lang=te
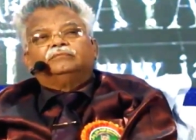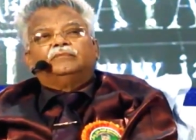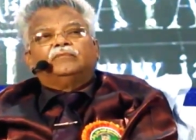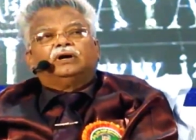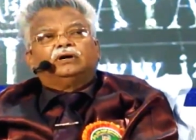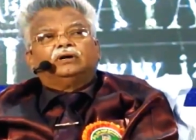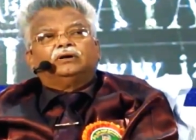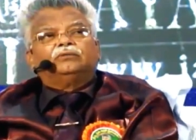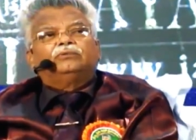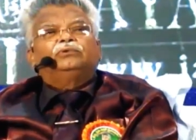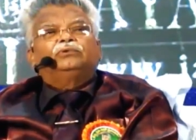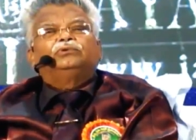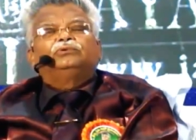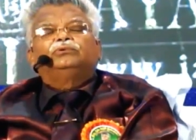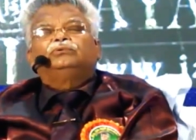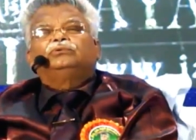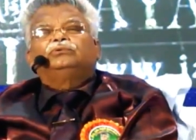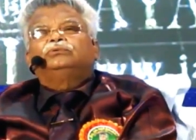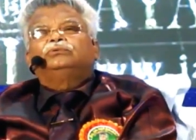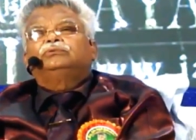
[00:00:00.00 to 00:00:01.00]
మానవుడు
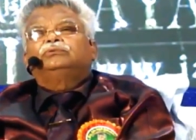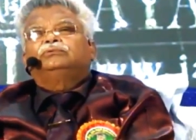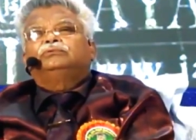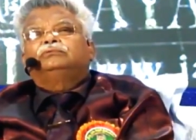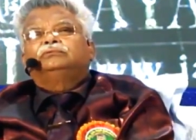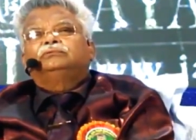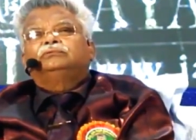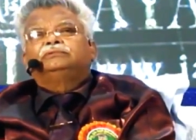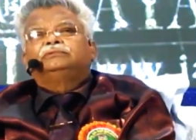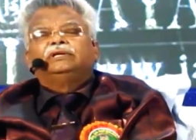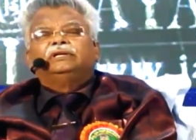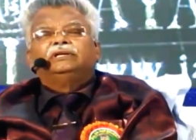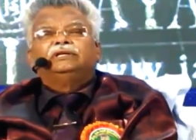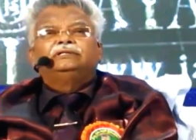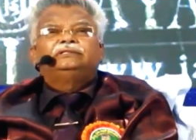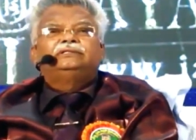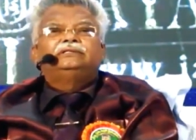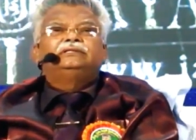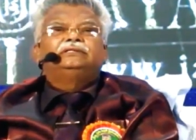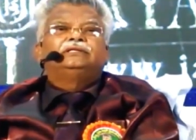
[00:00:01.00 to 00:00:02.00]

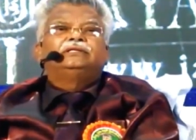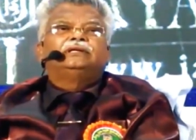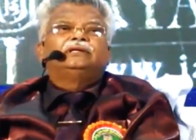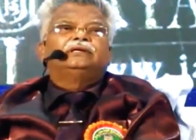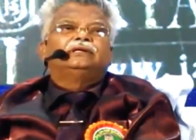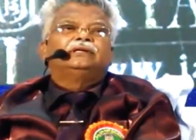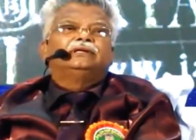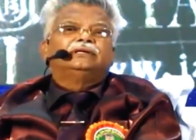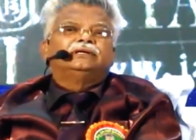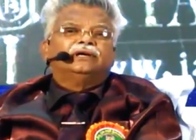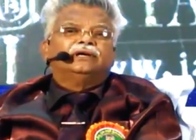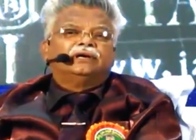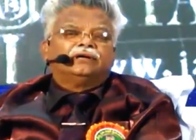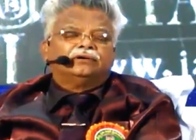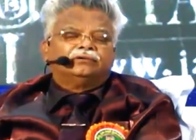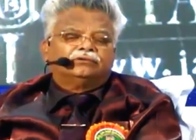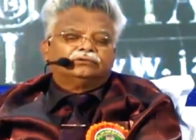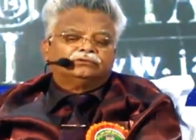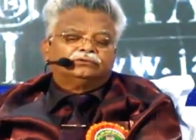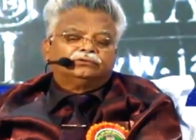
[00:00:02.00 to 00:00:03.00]
తెలిసి తెలియని
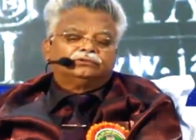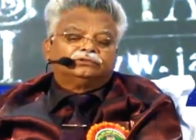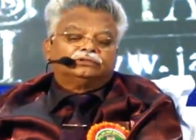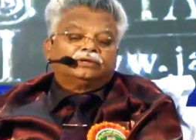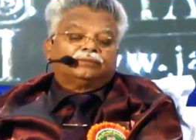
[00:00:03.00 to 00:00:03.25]
జ్ఞానంతో